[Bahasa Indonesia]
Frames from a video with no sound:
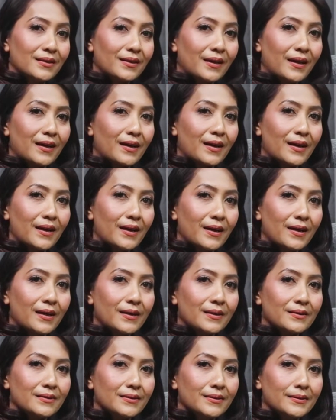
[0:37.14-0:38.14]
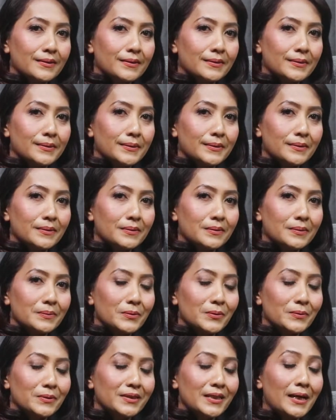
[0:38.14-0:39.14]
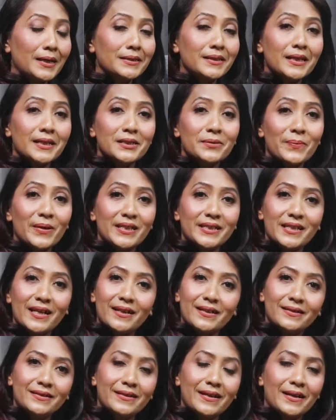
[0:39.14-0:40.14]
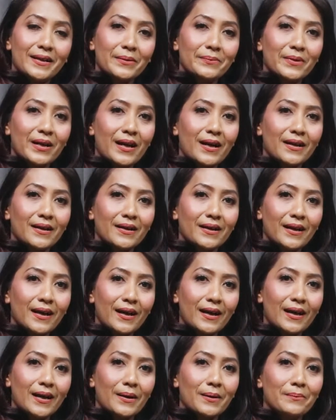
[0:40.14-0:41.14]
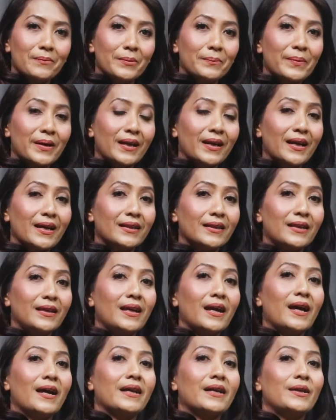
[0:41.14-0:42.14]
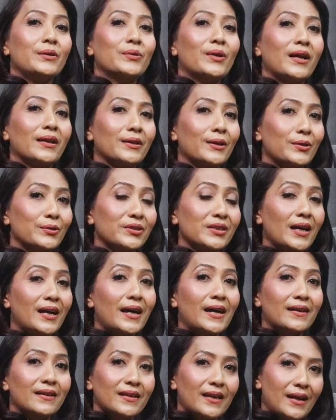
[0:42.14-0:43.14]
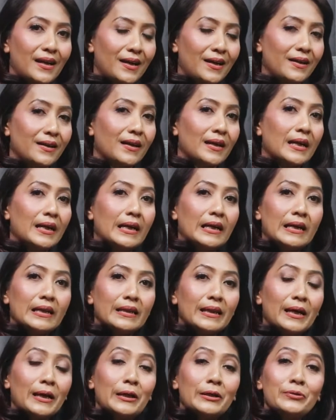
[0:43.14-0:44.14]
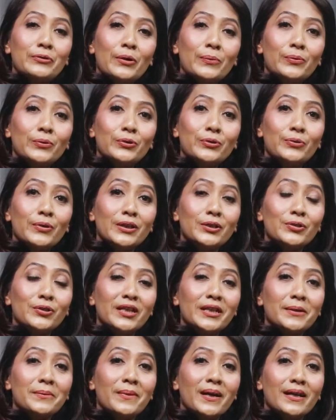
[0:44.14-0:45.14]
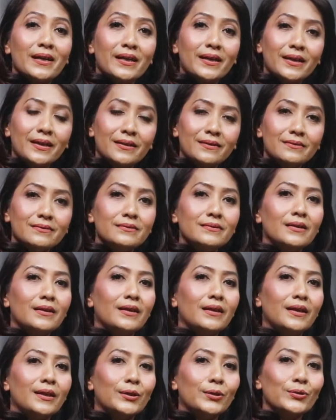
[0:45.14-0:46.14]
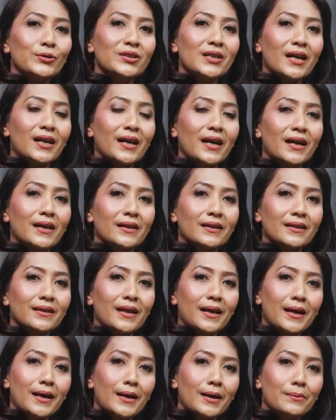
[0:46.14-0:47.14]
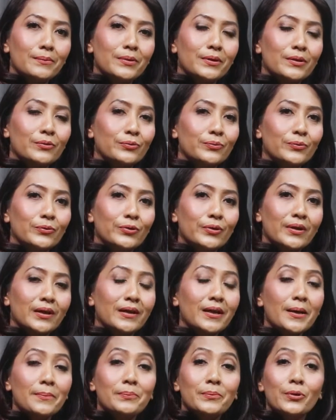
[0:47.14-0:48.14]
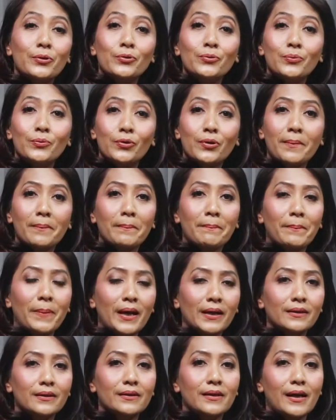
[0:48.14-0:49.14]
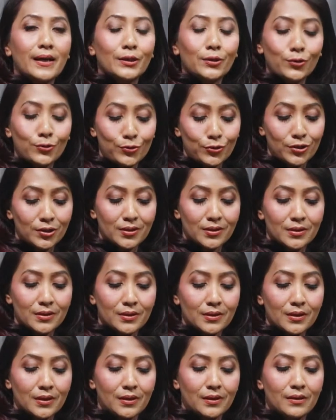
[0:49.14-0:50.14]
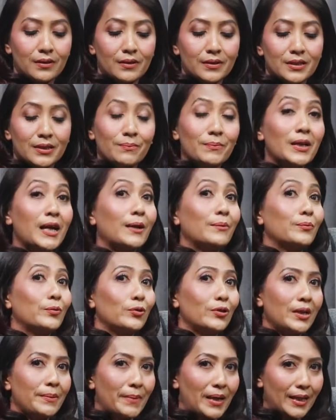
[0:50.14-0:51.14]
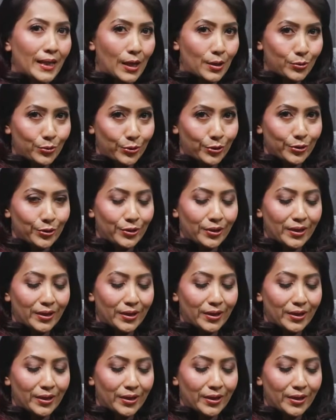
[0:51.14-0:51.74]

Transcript: karena sangat eh, sangat-sangat spesial dalam rangka memperingati hari ulang tahun Jakarta. Tanggal 22 Juni kemarin itu Jakarta berumur genap berumur 495 eh, tahun